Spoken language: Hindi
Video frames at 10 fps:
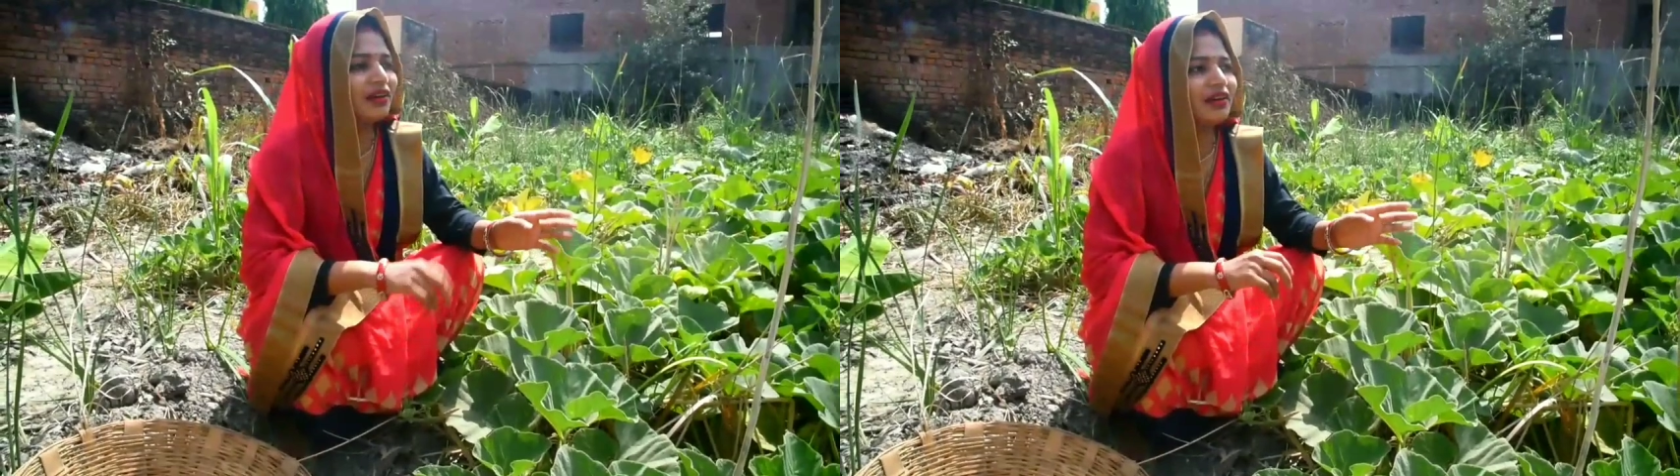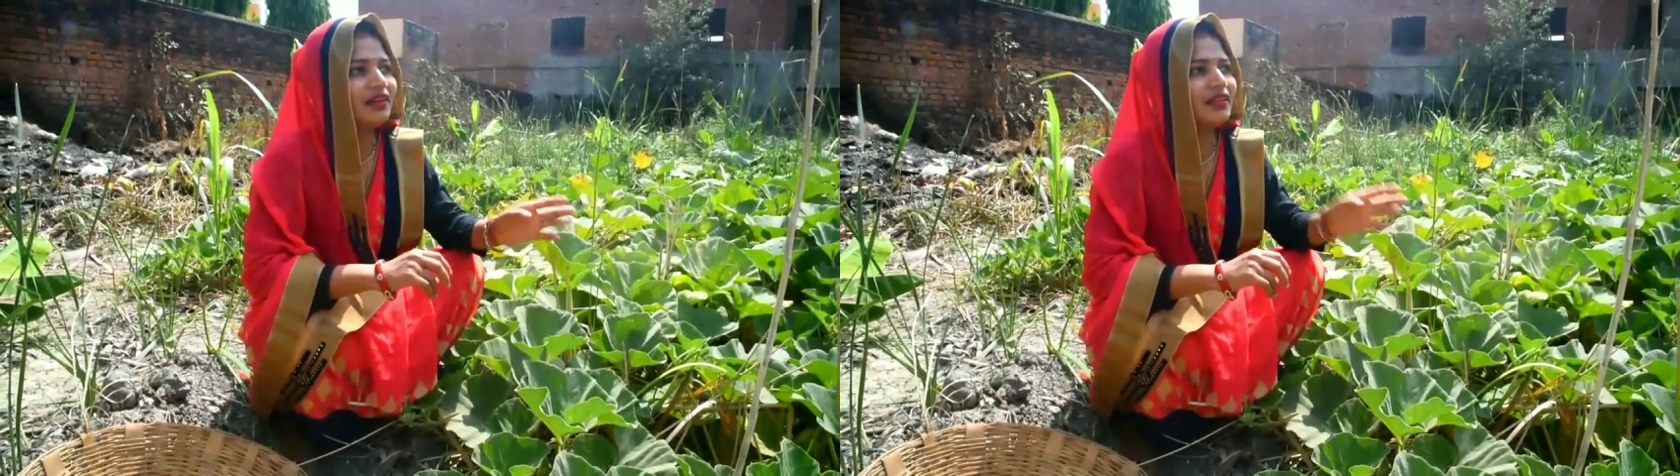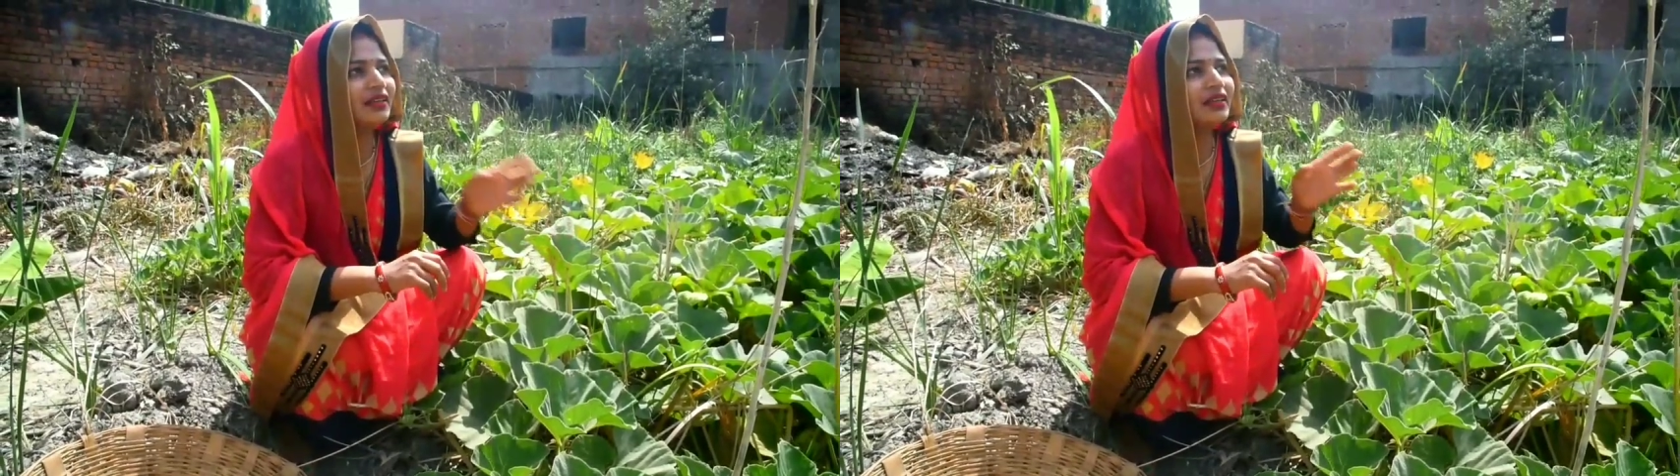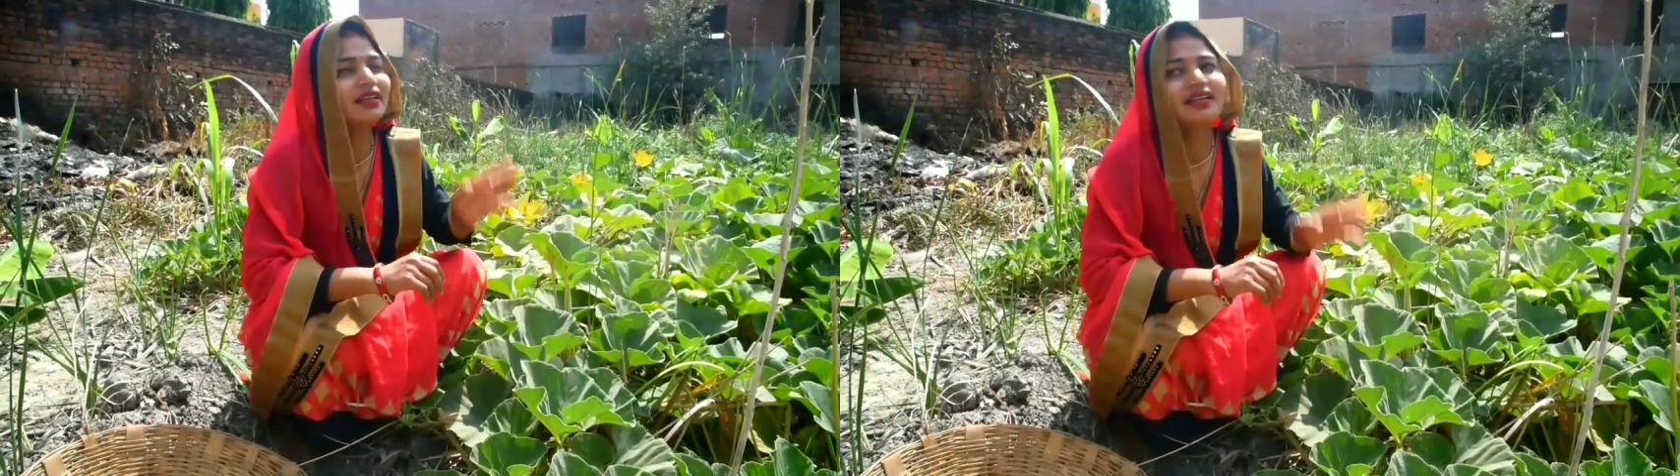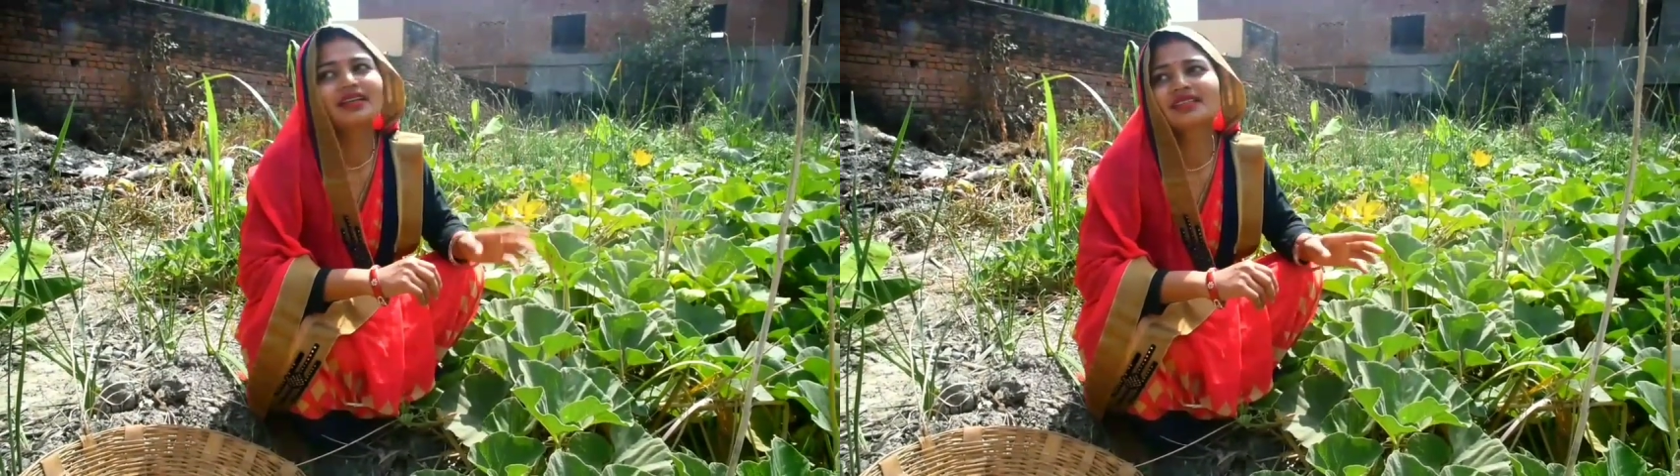और
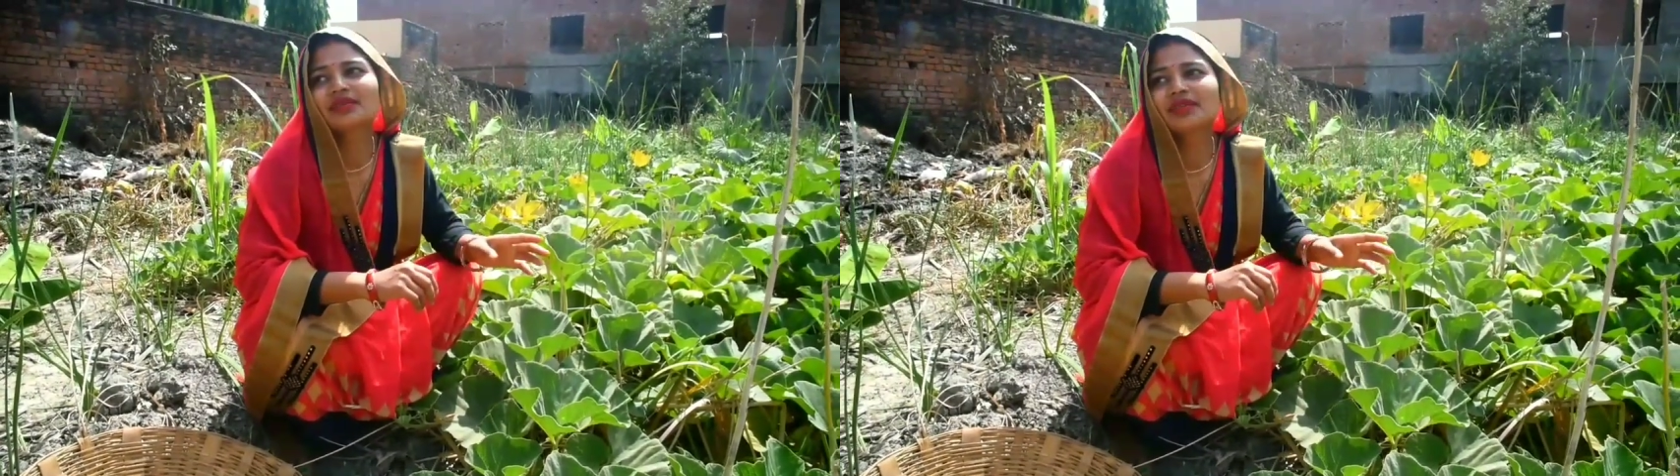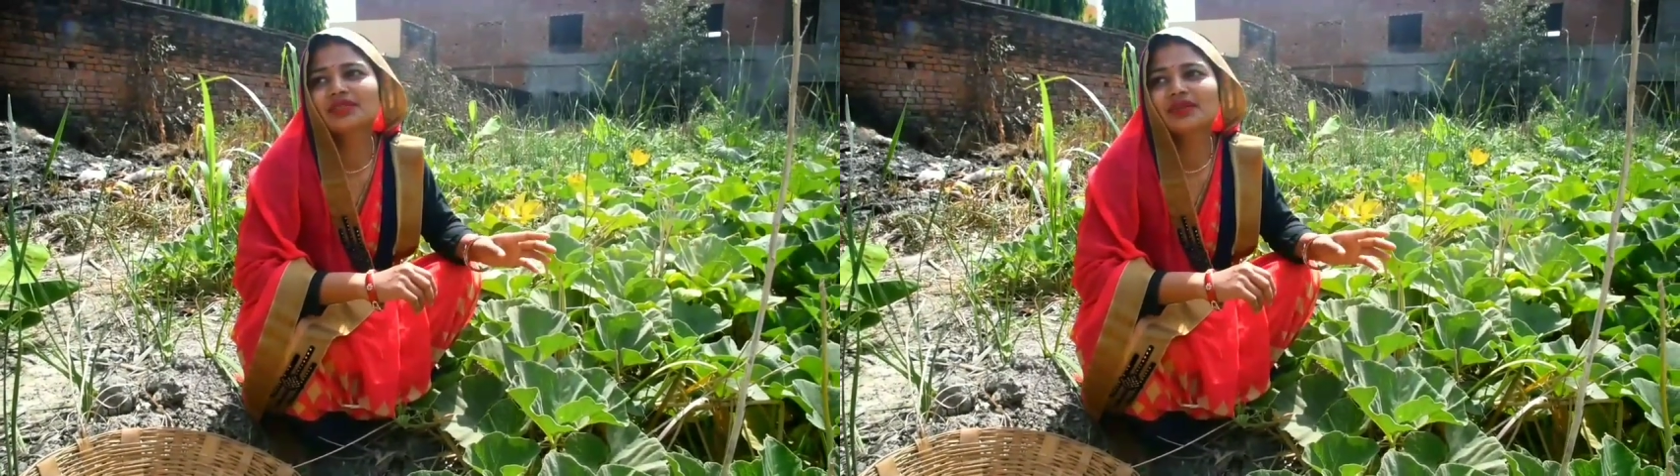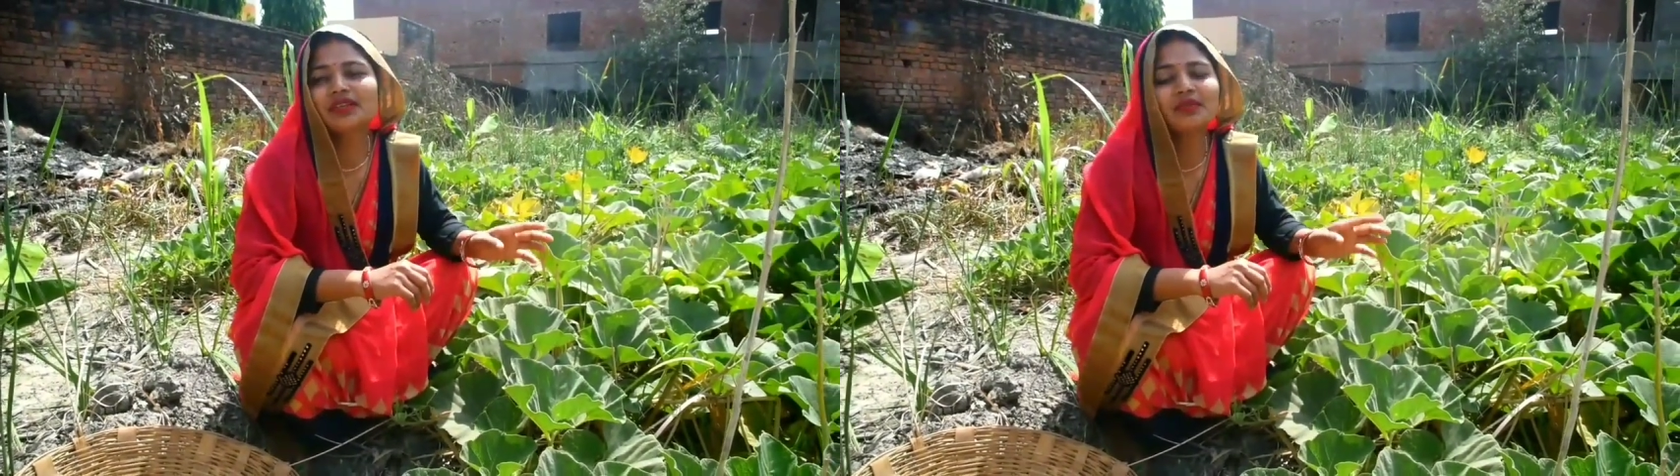इस समय जो है कि